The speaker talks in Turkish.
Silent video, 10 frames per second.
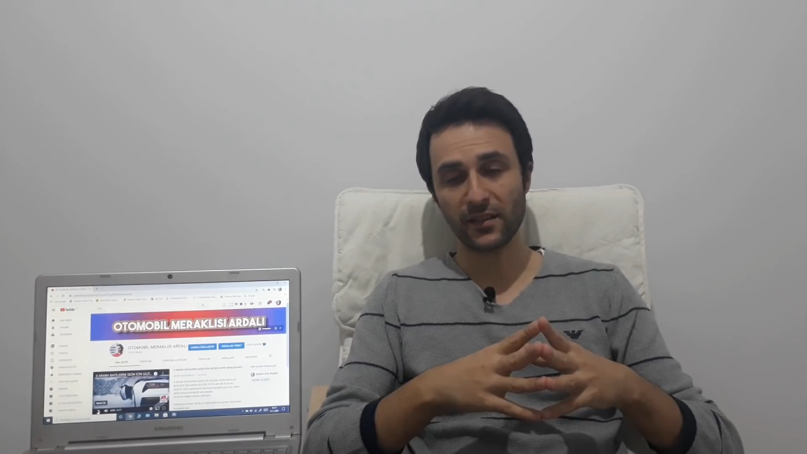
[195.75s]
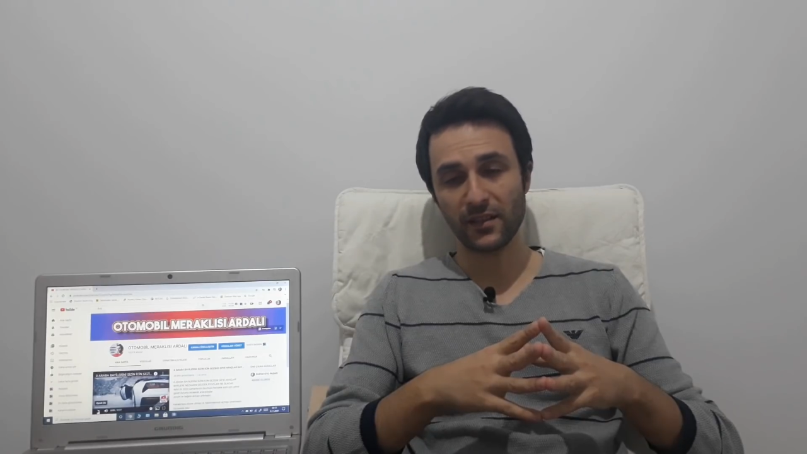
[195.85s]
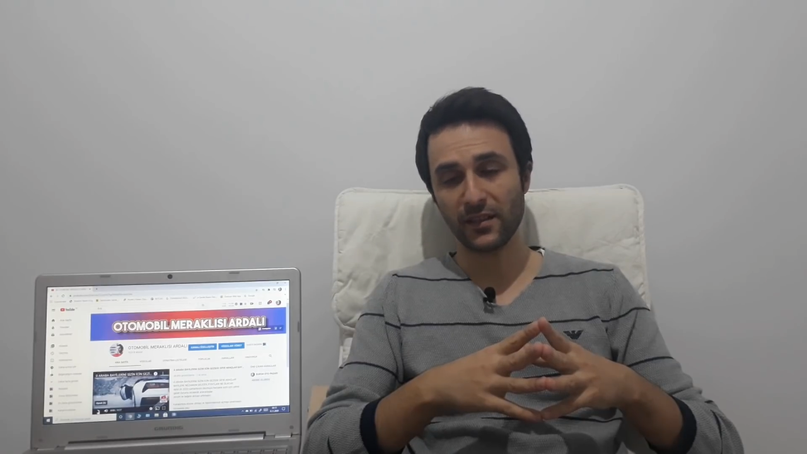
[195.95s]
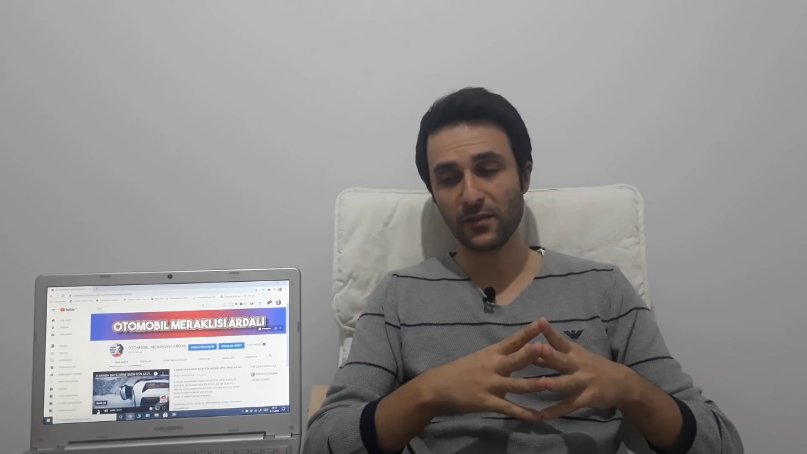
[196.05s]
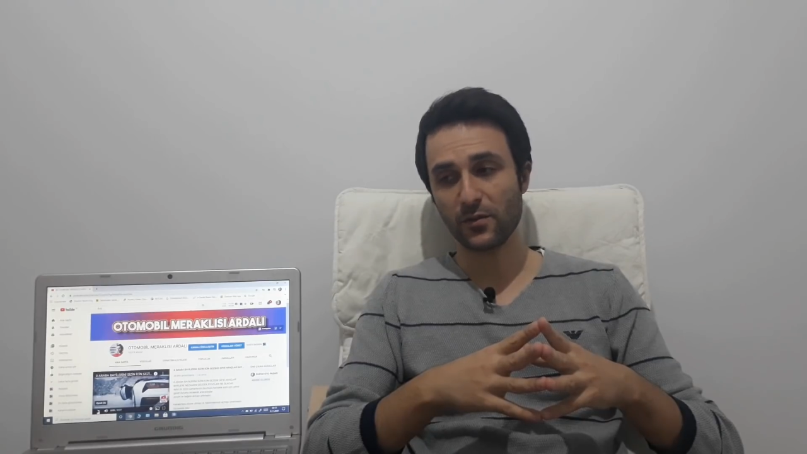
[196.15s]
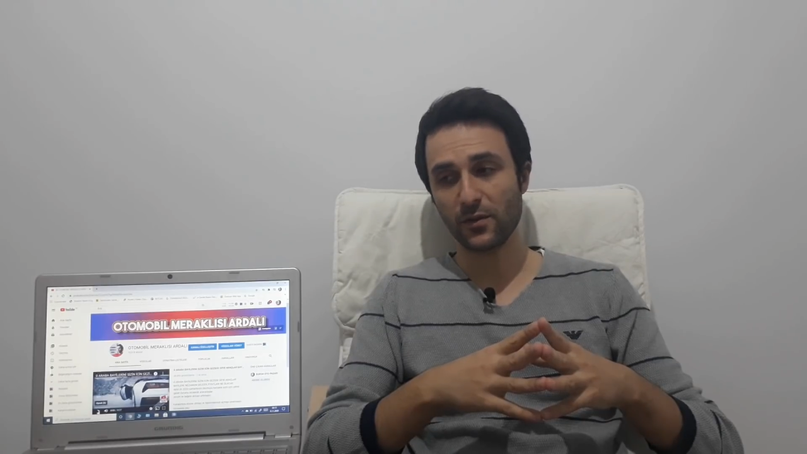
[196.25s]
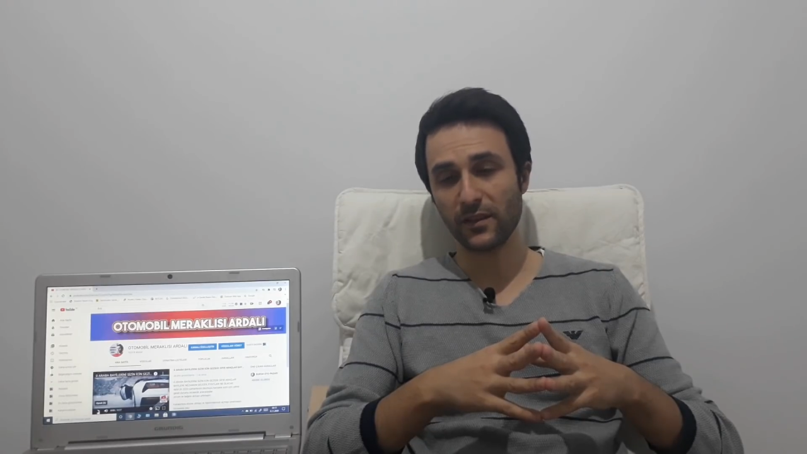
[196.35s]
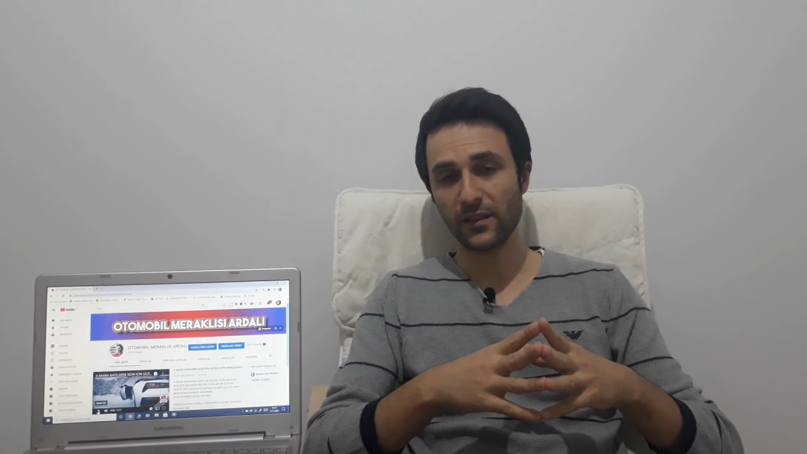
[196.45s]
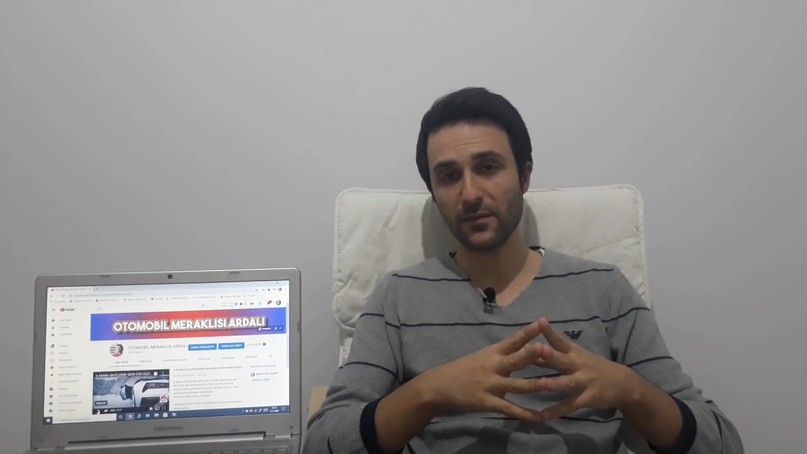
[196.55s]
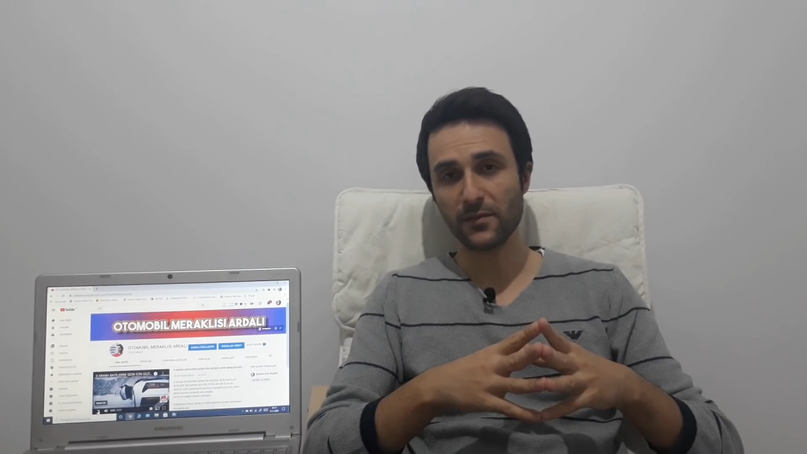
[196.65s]
Yine
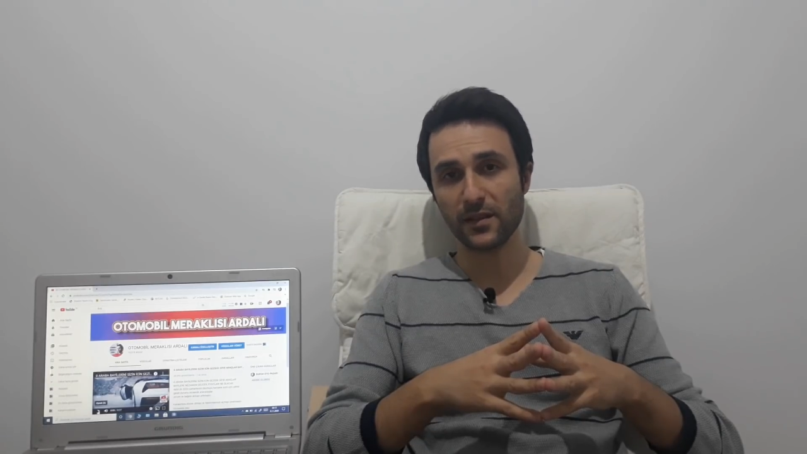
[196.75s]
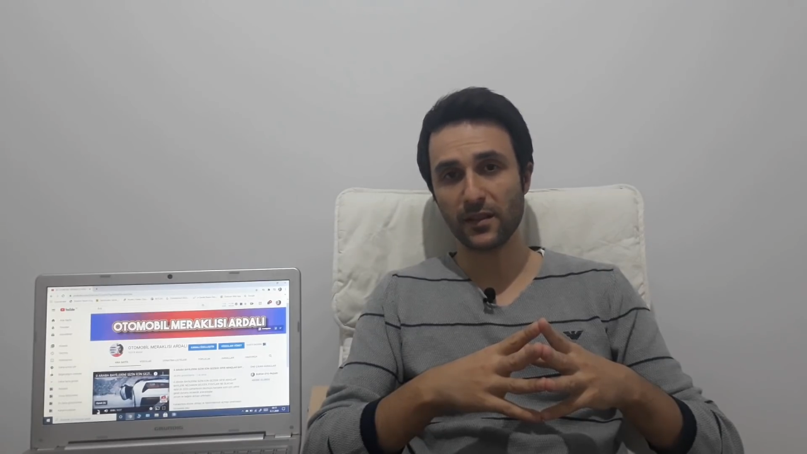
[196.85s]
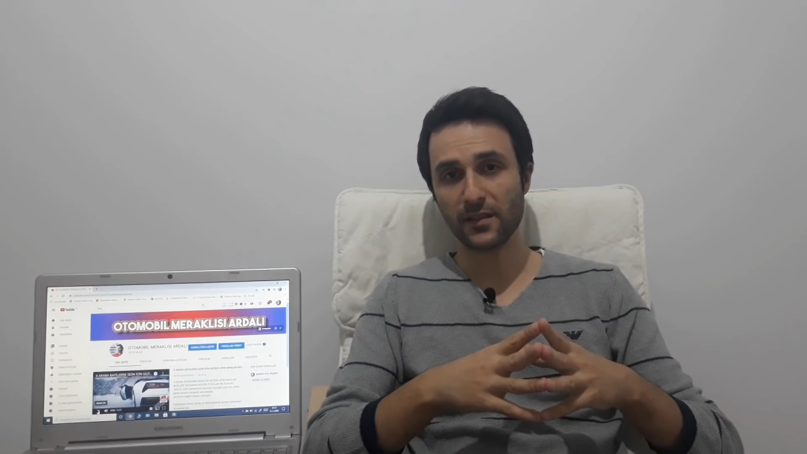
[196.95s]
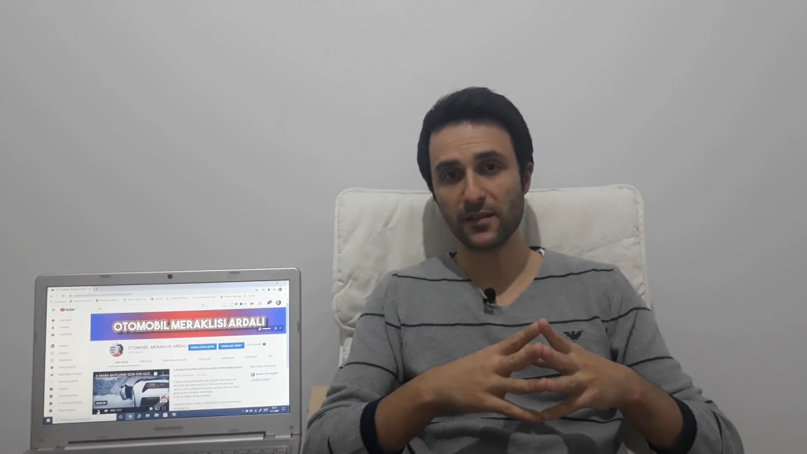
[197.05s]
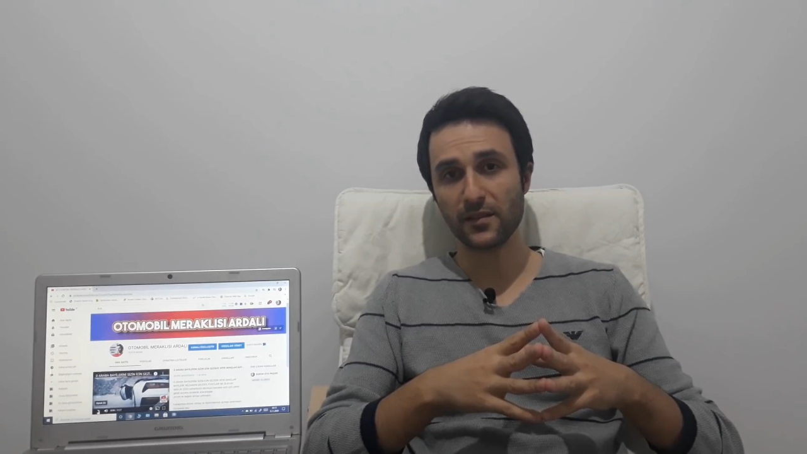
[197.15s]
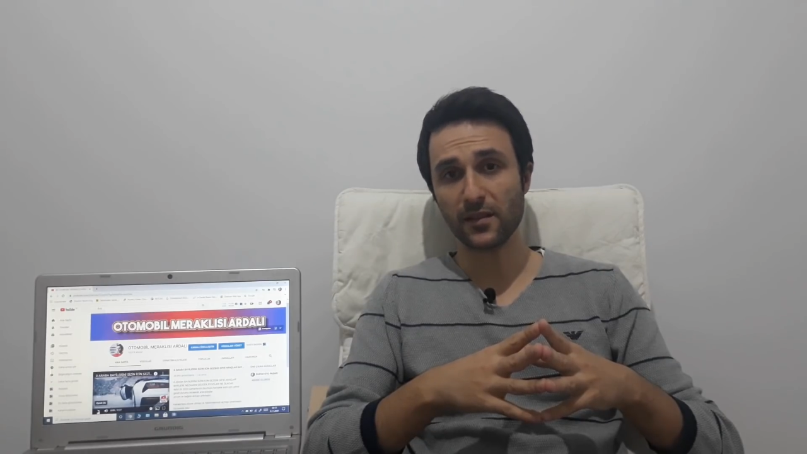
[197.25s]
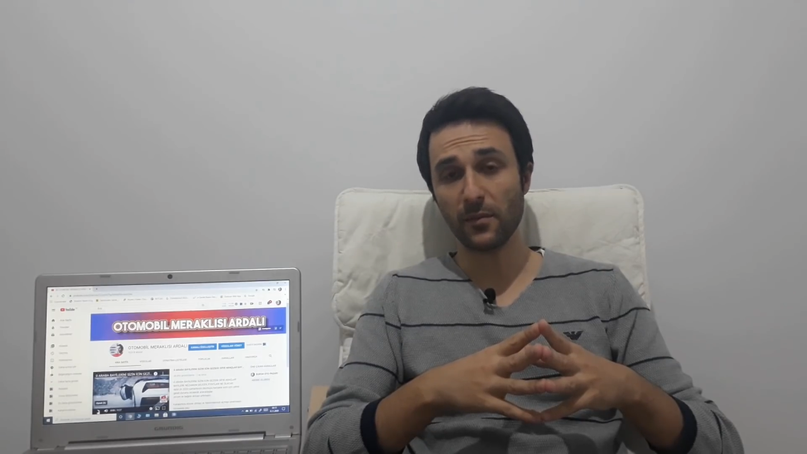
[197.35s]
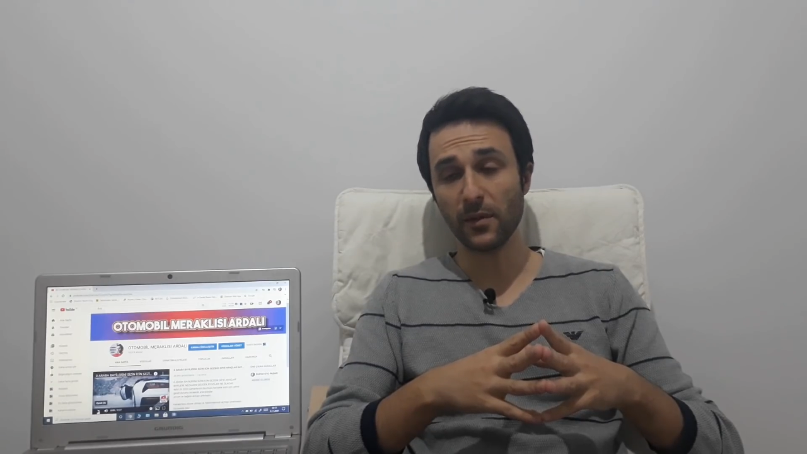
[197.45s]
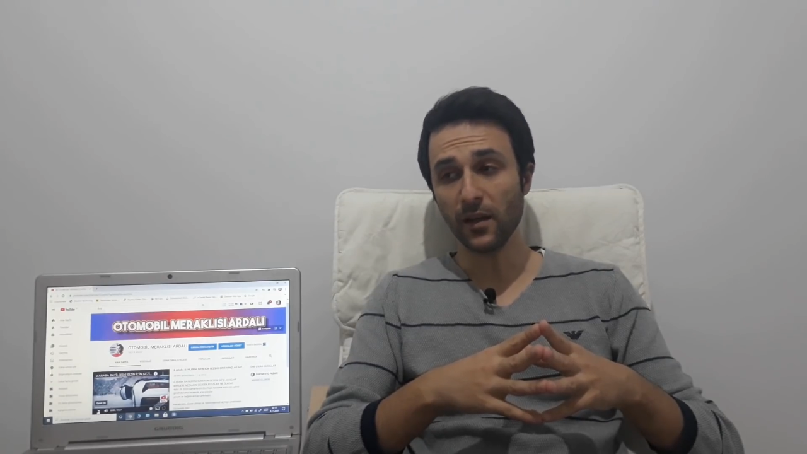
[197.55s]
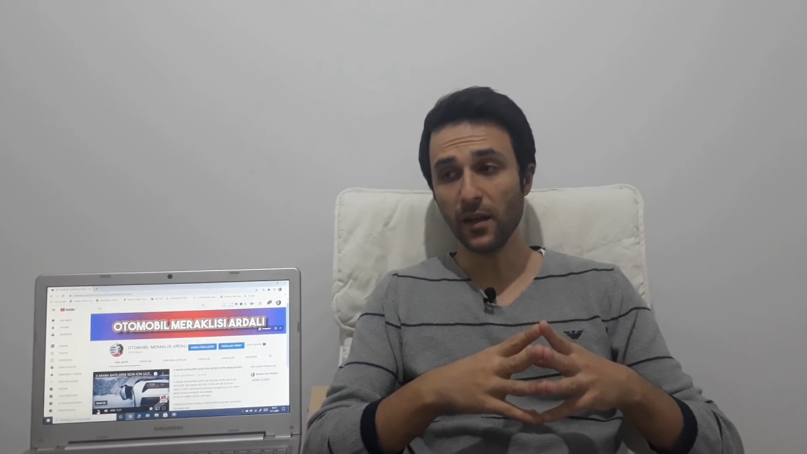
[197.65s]
söylediklerimizin arkasındayız
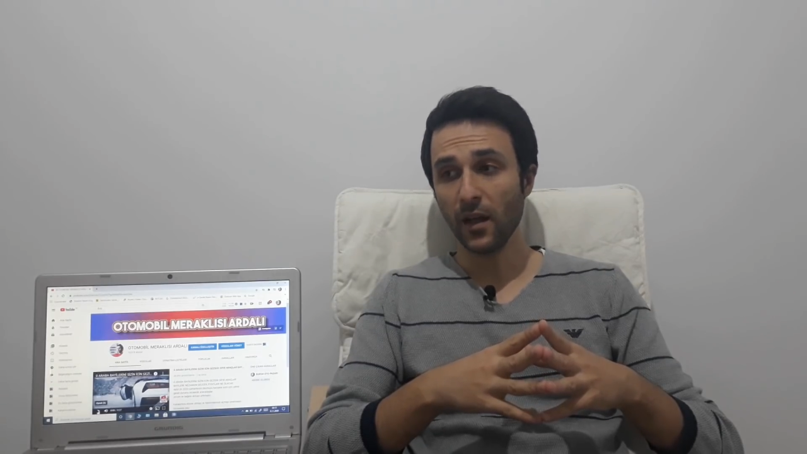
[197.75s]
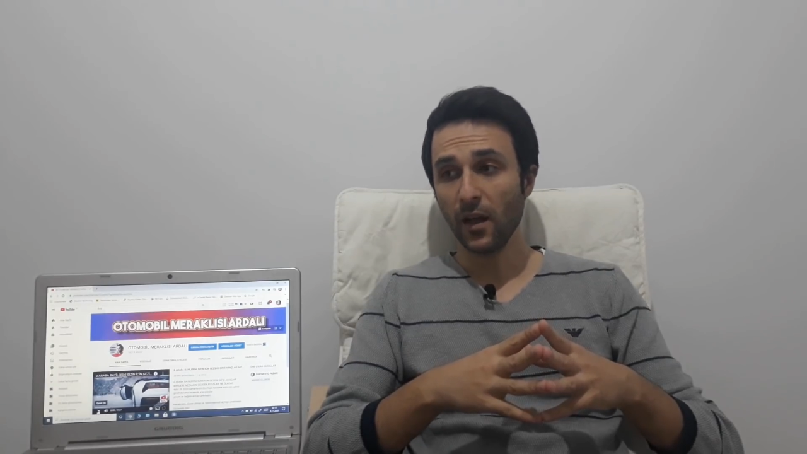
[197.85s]
ama